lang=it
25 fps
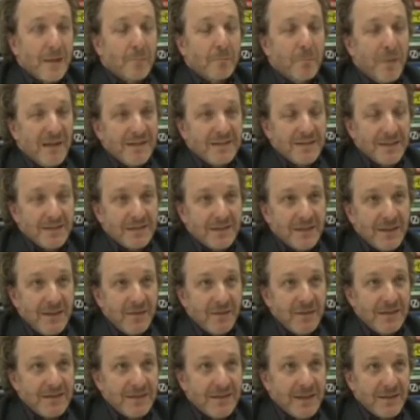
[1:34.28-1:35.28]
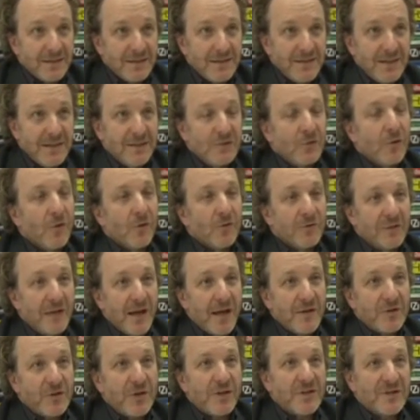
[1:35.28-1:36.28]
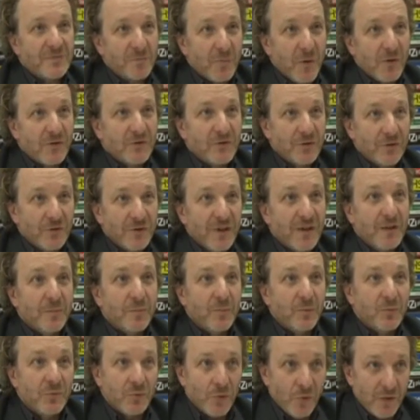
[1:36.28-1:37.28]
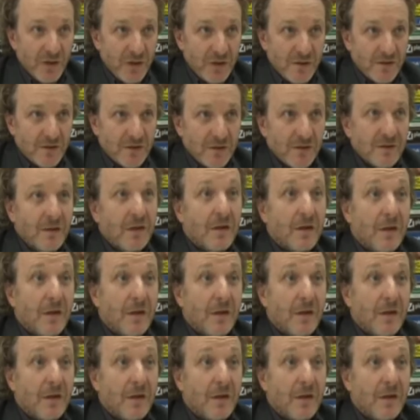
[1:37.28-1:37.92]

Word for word: Basta iscriversi al sito daciasponsorday.it